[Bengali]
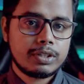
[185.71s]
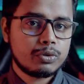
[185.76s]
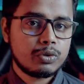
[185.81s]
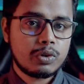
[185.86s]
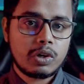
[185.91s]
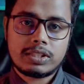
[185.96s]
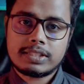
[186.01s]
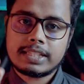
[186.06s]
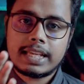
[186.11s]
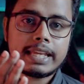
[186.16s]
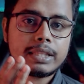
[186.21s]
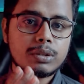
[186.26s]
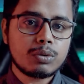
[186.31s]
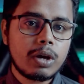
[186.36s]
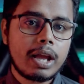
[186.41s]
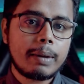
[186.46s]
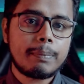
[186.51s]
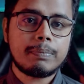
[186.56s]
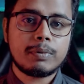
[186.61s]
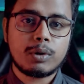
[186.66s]
সো যেহেতু
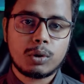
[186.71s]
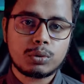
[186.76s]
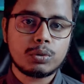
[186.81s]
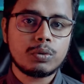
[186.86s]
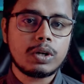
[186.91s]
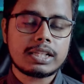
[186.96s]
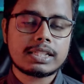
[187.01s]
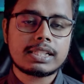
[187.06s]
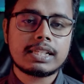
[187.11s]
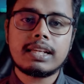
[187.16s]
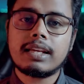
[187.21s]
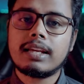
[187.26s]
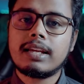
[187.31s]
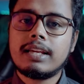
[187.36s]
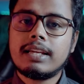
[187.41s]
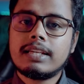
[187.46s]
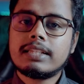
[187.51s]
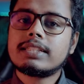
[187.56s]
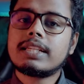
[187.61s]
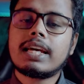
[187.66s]
অ্যাপ নতুন আসে
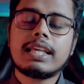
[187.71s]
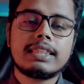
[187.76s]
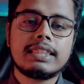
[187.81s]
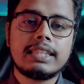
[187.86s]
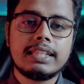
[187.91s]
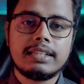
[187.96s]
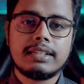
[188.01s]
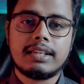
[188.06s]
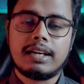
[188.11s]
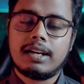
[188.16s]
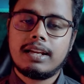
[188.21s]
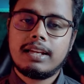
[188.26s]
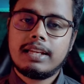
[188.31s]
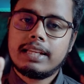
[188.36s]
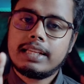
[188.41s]
সাত দিন না